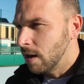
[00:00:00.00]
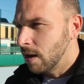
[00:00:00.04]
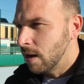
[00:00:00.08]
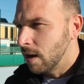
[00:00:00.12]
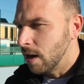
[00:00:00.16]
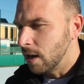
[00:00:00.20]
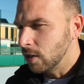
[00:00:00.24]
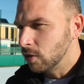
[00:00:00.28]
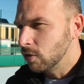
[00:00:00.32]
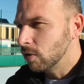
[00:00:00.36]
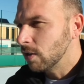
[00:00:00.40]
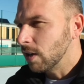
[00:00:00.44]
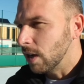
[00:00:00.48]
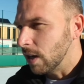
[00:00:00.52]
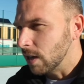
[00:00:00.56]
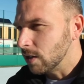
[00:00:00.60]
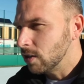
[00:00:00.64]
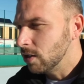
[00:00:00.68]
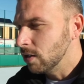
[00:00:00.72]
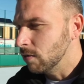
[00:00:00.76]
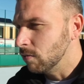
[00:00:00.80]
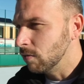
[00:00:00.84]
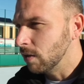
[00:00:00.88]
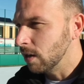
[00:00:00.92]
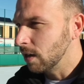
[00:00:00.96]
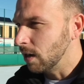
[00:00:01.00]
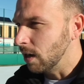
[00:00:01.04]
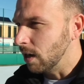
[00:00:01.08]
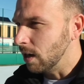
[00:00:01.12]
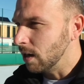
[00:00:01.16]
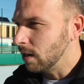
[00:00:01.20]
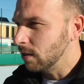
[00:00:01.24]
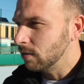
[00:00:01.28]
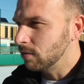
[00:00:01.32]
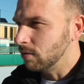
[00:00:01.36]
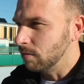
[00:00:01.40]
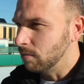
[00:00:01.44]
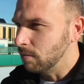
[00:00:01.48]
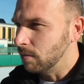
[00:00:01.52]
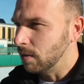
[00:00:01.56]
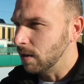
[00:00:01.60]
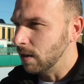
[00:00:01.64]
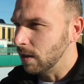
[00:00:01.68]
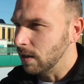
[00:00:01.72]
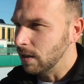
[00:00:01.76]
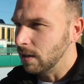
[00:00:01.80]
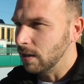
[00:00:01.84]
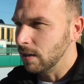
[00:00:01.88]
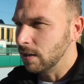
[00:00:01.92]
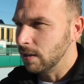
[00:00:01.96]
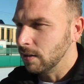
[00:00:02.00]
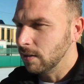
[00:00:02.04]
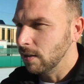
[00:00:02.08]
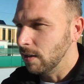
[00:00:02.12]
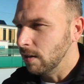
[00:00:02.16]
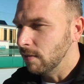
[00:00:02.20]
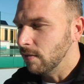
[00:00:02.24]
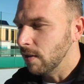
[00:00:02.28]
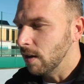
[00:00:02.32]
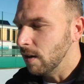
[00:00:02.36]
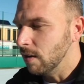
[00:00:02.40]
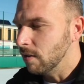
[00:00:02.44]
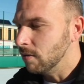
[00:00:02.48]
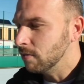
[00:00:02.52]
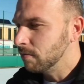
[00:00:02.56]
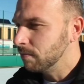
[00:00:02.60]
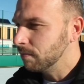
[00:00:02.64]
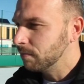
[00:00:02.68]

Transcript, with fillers: a giocarci una gara insomma, di livello.